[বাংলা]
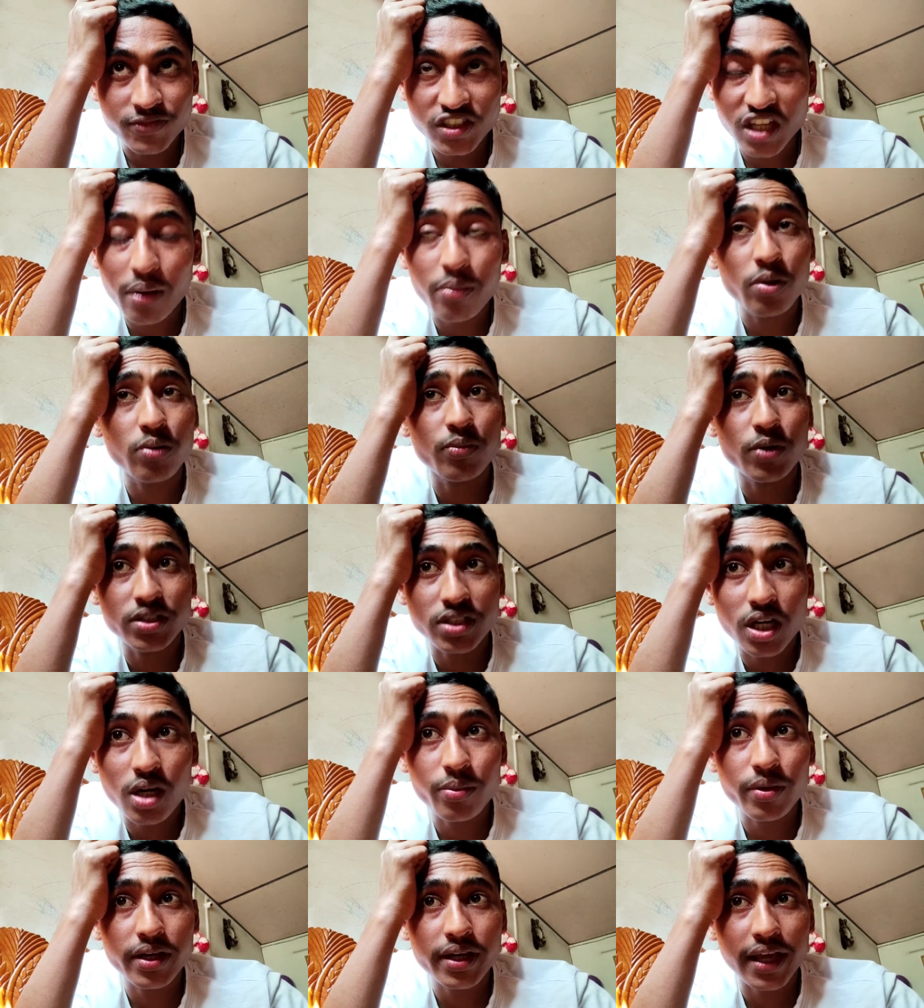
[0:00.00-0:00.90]
যাবো
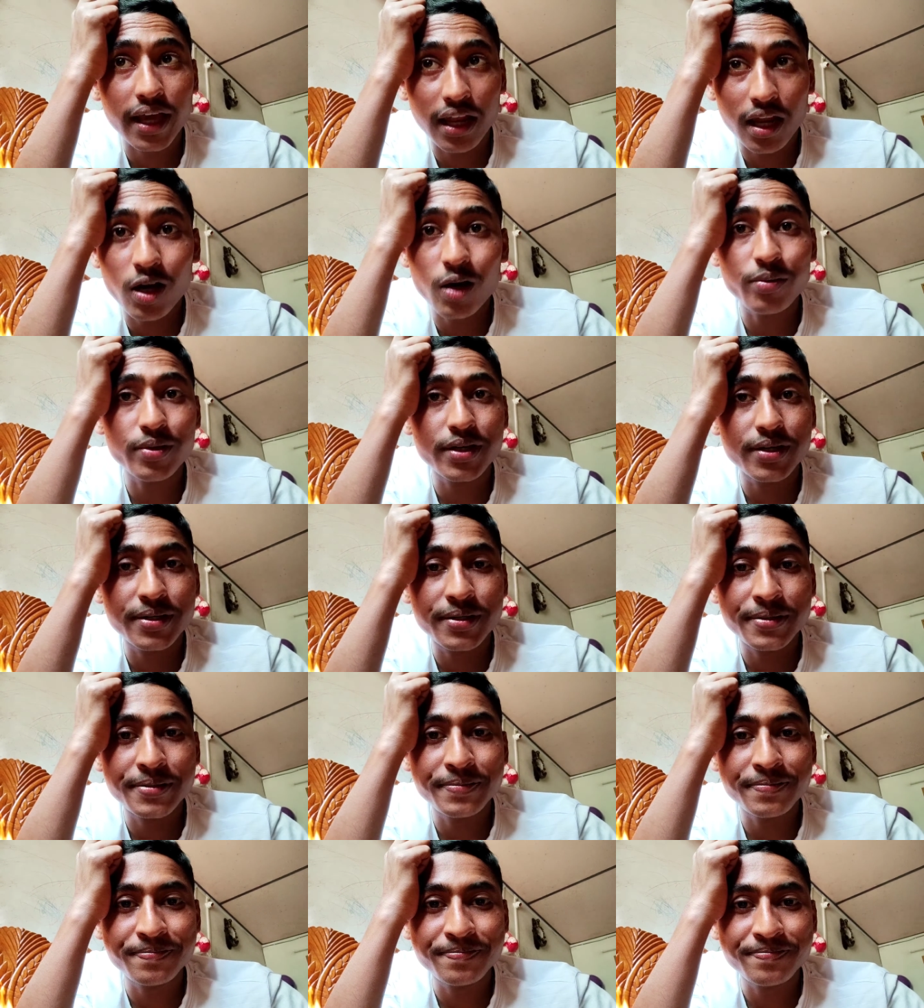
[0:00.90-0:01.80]
মজা হবে খেলা হবে
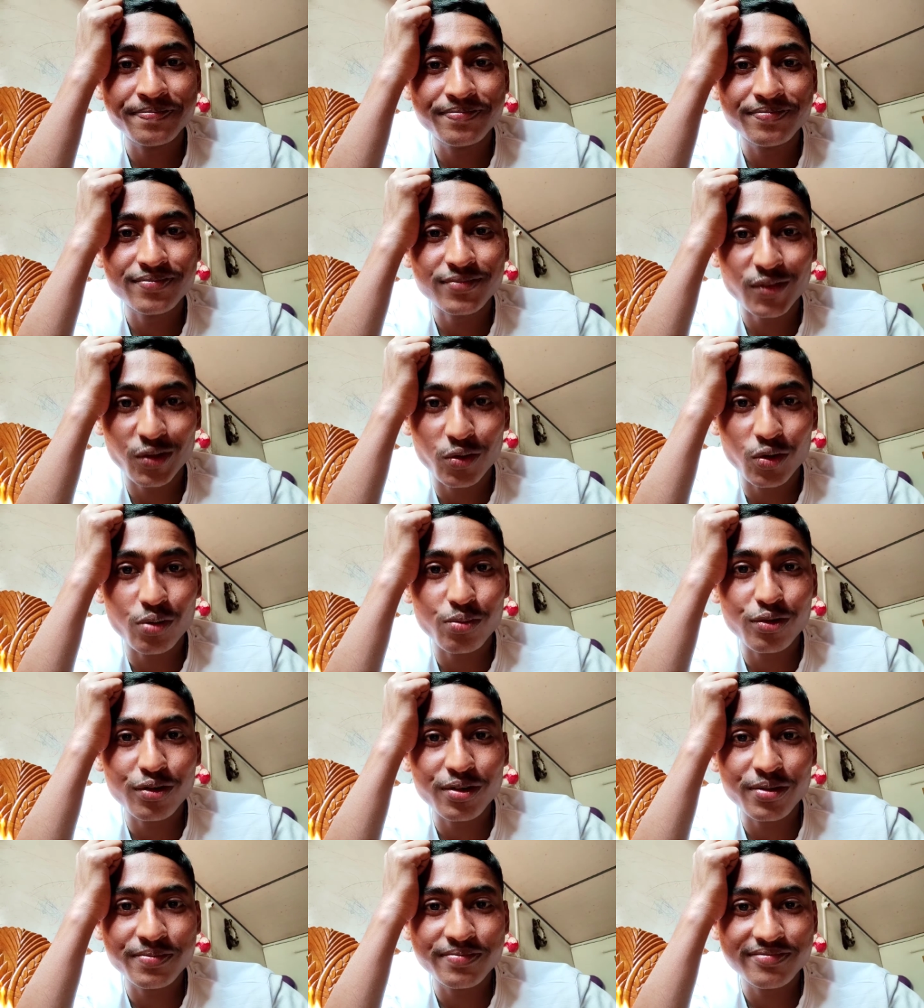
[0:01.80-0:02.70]

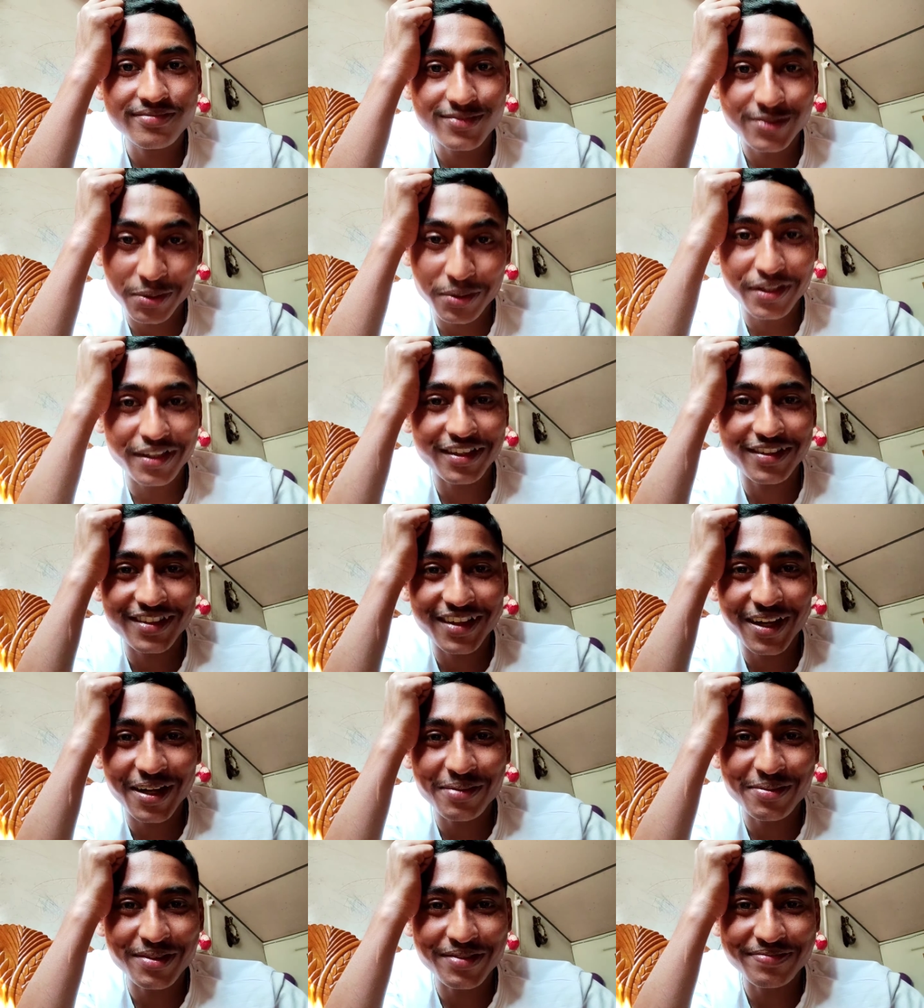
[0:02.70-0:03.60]
ঘুরবো তোমাদেরকে
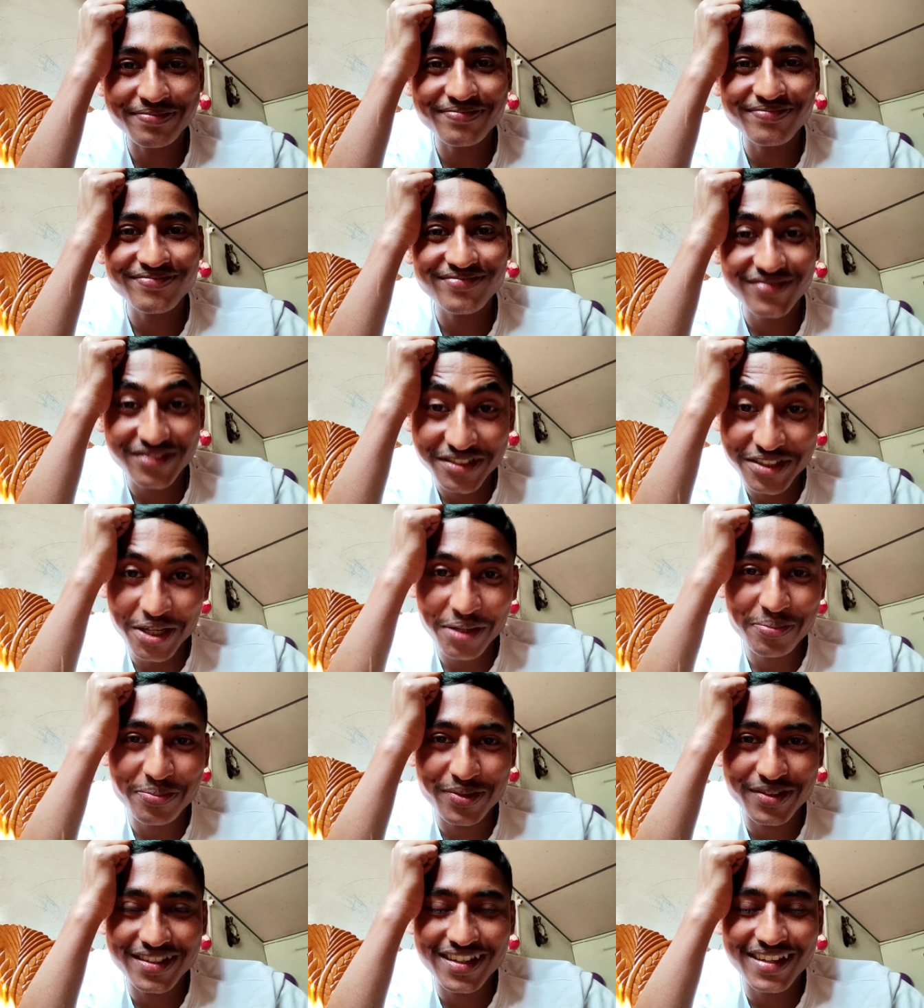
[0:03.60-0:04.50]
দেখাবো
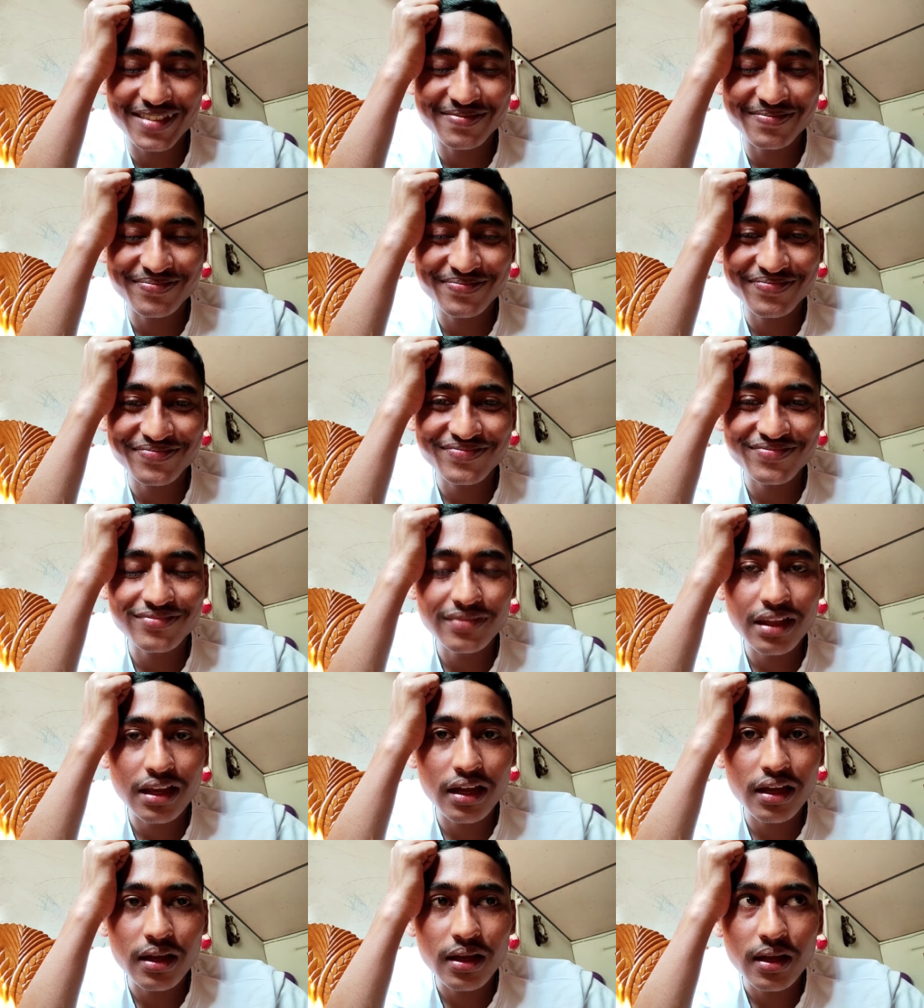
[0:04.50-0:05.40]
ছট পূজা
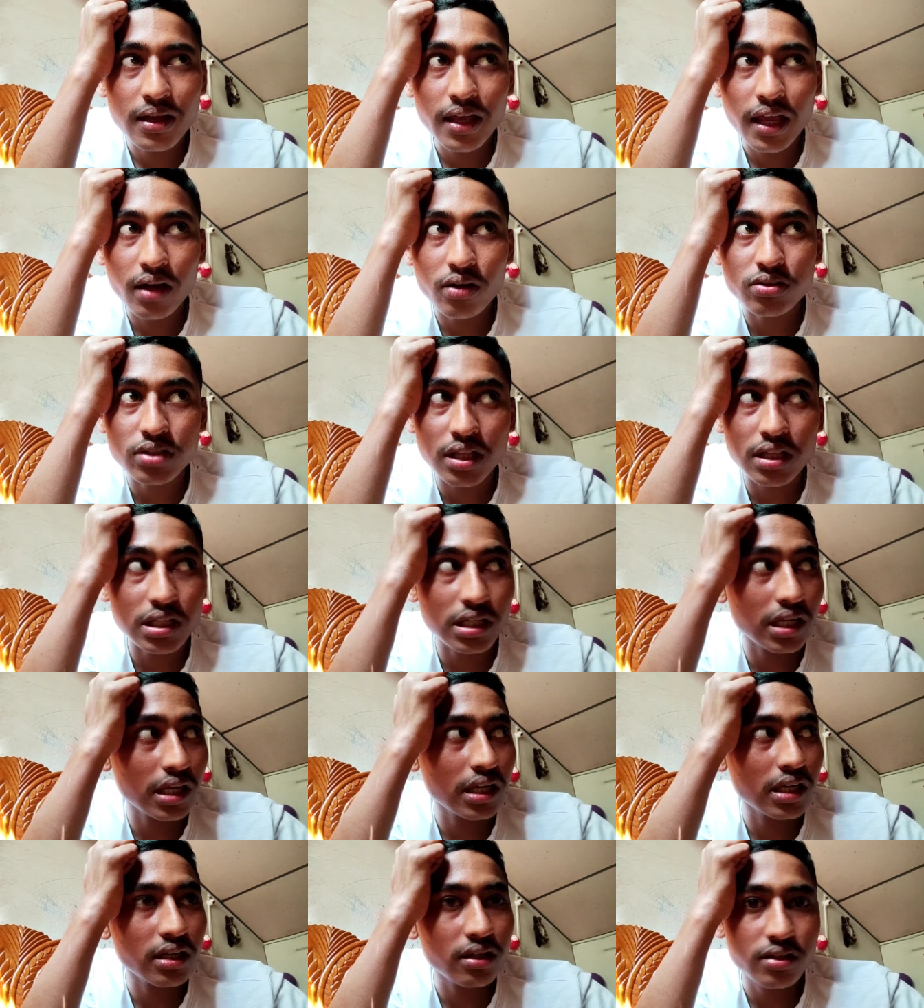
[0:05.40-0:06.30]
এখন
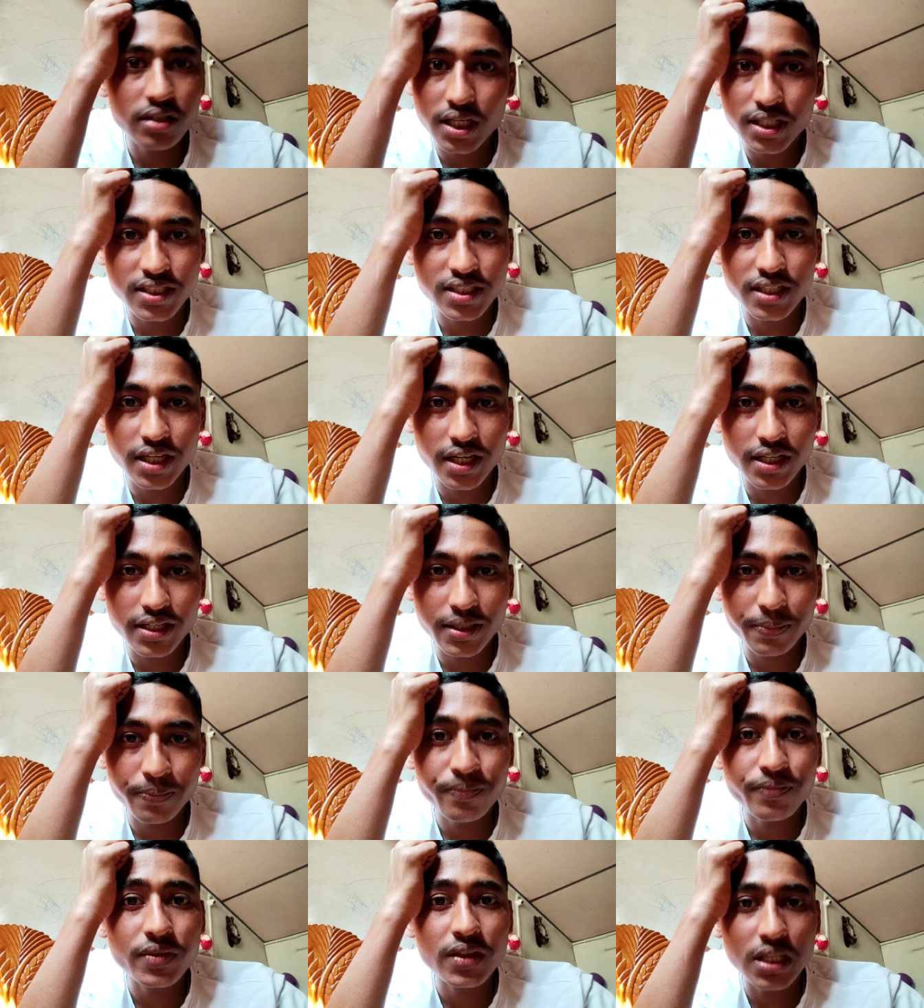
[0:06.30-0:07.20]
তাড়াতাড়ি কাজটা যায়নি
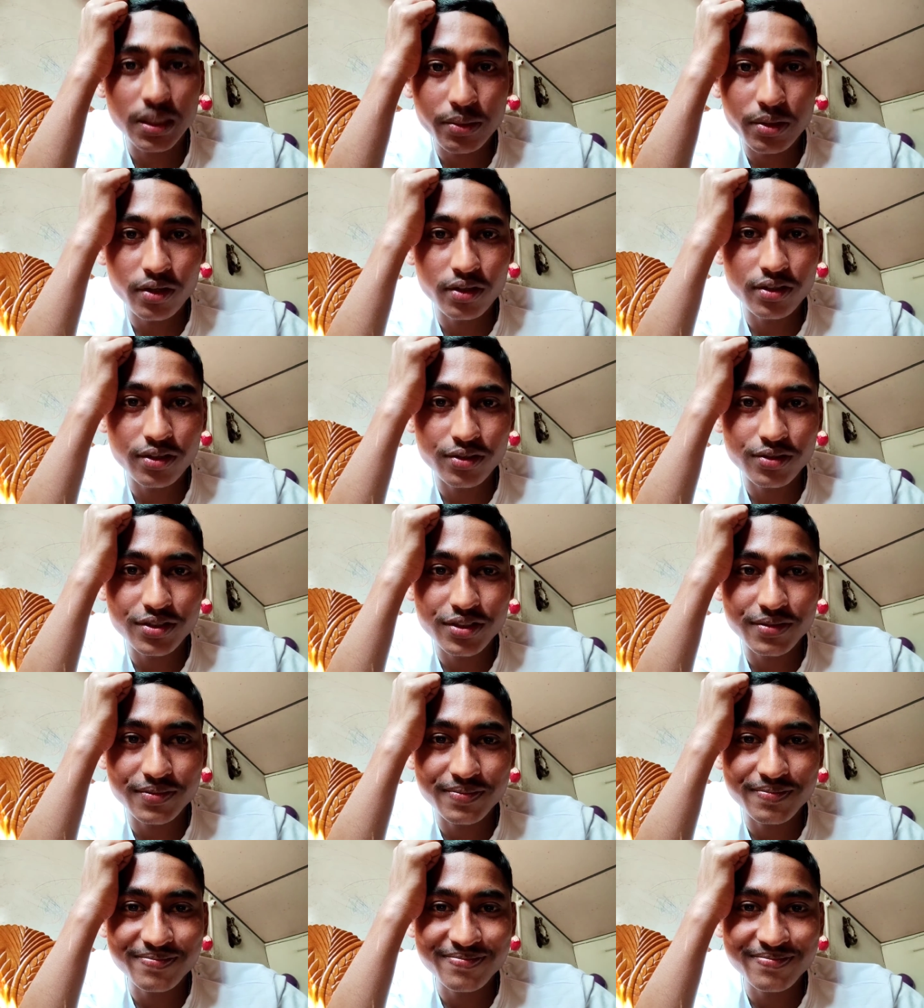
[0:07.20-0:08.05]
তারপরে কথা হচ্ছে